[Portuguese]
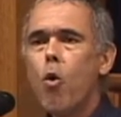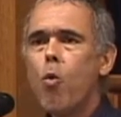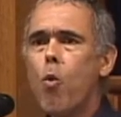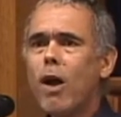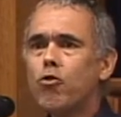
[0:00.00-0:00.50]

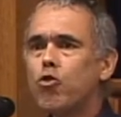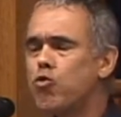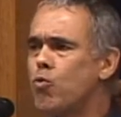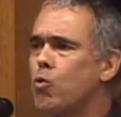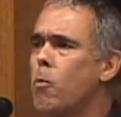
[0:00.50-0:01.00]
o
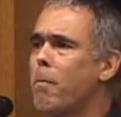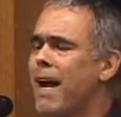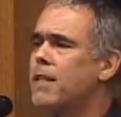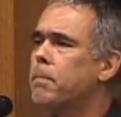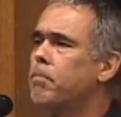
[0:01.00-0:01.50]
assunto
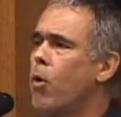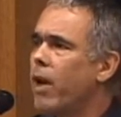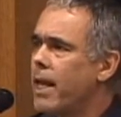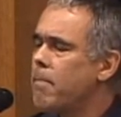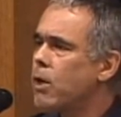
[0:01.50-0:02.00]
mais
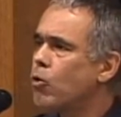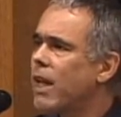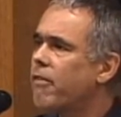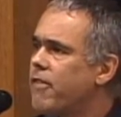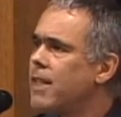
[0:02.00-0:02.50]
polêmico
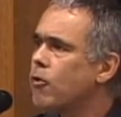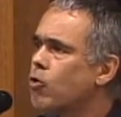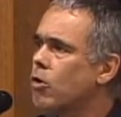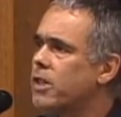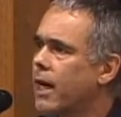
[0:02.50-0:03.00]
da vida
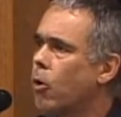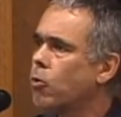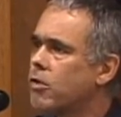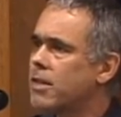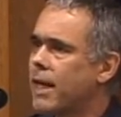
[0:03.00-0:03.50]
social
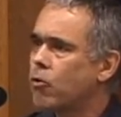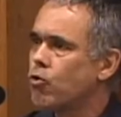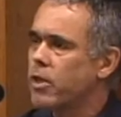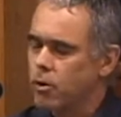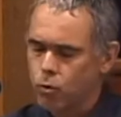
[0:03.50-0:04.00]
dos Estados
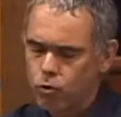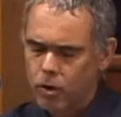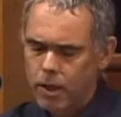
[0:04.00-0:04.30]
Unidos.